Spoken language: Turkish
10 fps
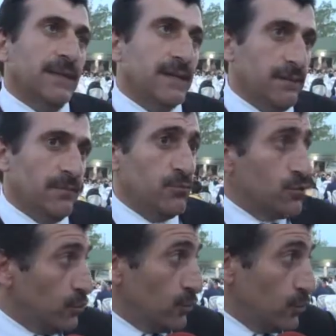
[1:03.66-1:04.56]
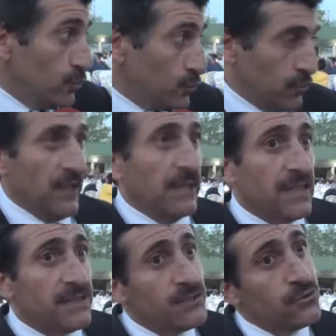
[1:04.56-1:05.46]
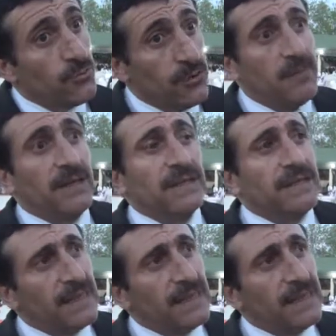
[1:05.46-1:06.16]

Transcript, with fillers: de sürekli açacağız toplu yemekleri